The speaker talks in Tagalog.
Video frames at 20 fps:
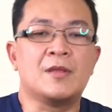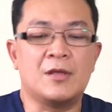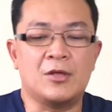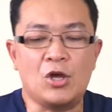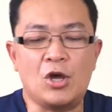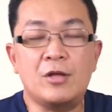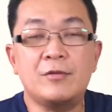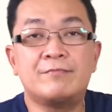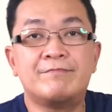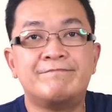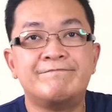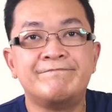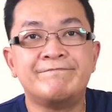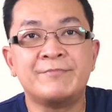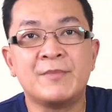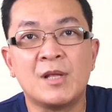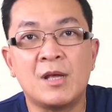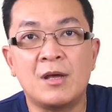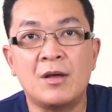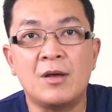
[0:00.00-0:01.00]
Yon!
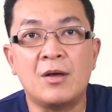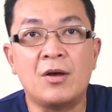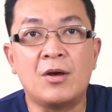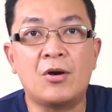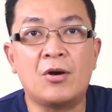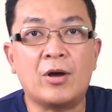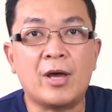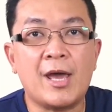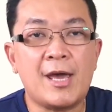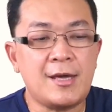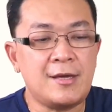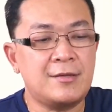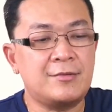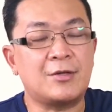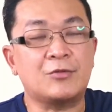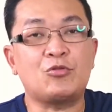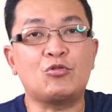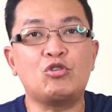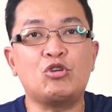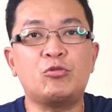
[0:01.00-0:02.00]
Okay, sa
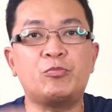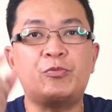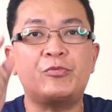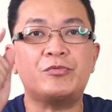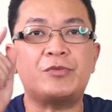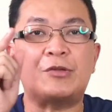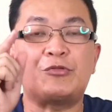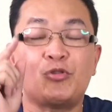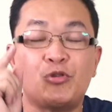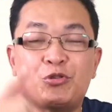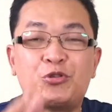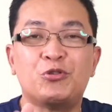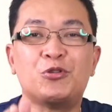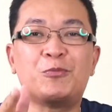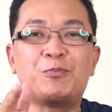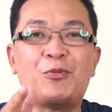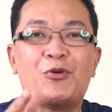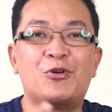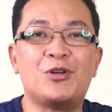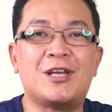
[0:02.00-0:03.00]
susunod, sa
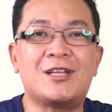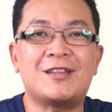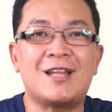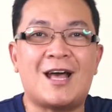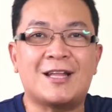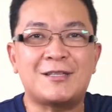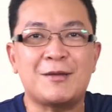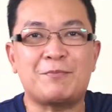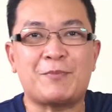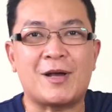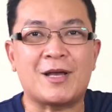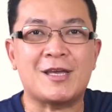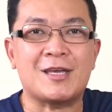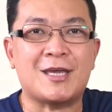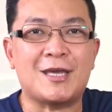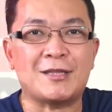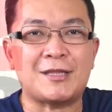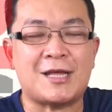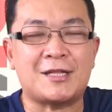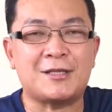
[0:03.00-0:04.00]
susunod po ulit natin
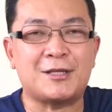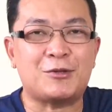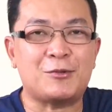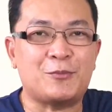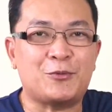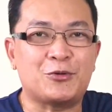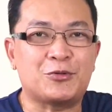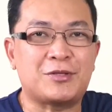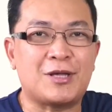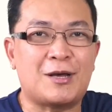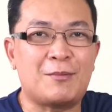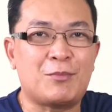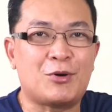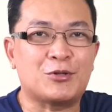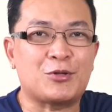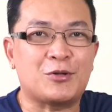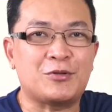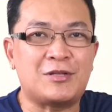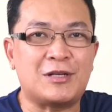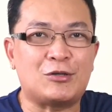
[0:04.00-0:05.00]
pagkikita dito po sa
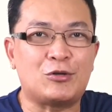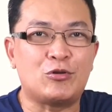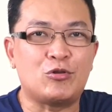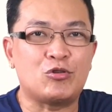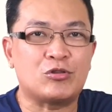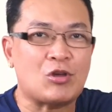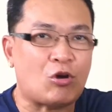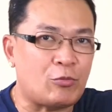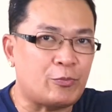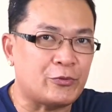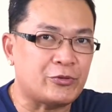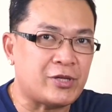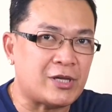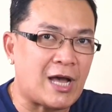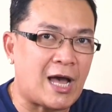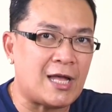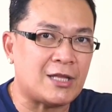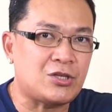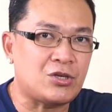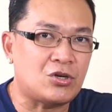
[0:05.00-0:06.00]
Motorsiklo News. Ako po si
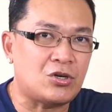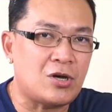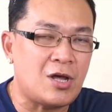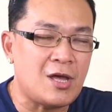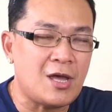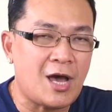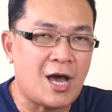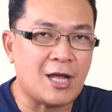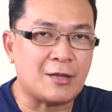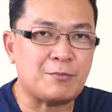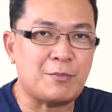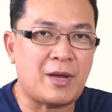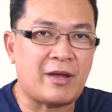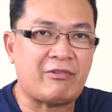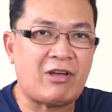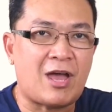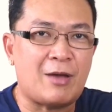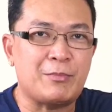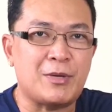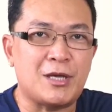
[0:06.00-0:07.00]
Kadyo at
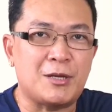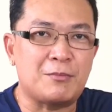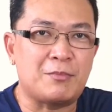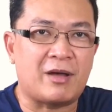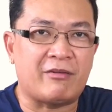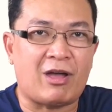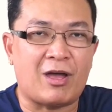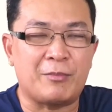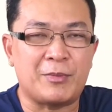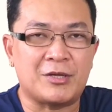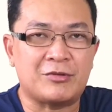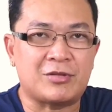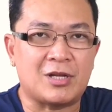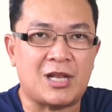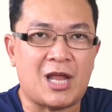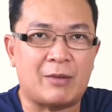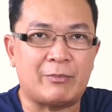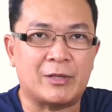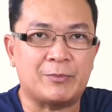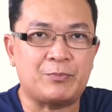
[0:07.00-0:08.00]
maraming maraming
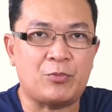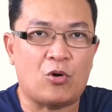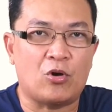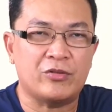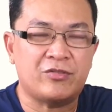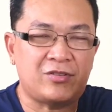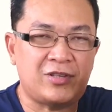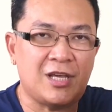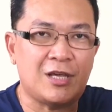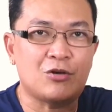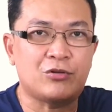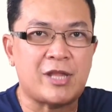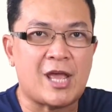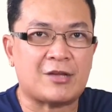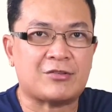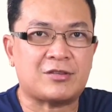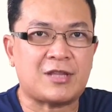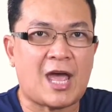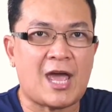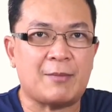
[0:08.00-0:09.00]
salamat po. See you
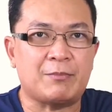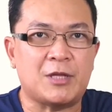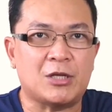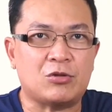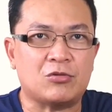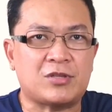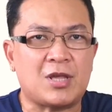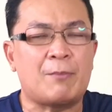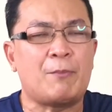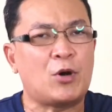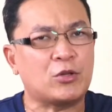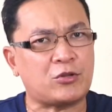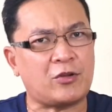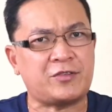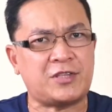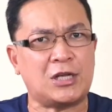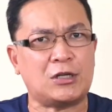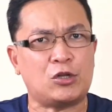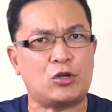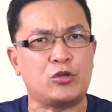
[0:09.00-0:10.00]
next time dito sa
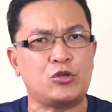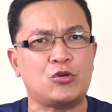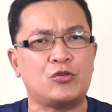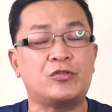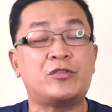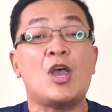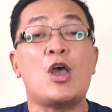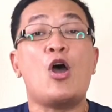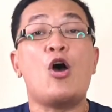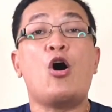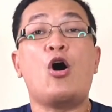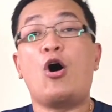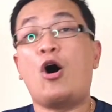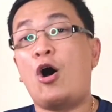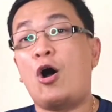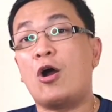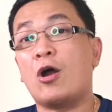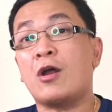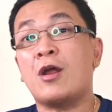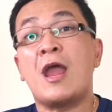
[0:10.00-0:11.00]
Motorsiklo News
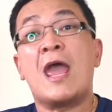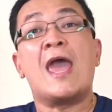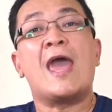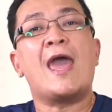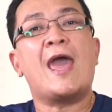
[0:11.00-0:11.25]
or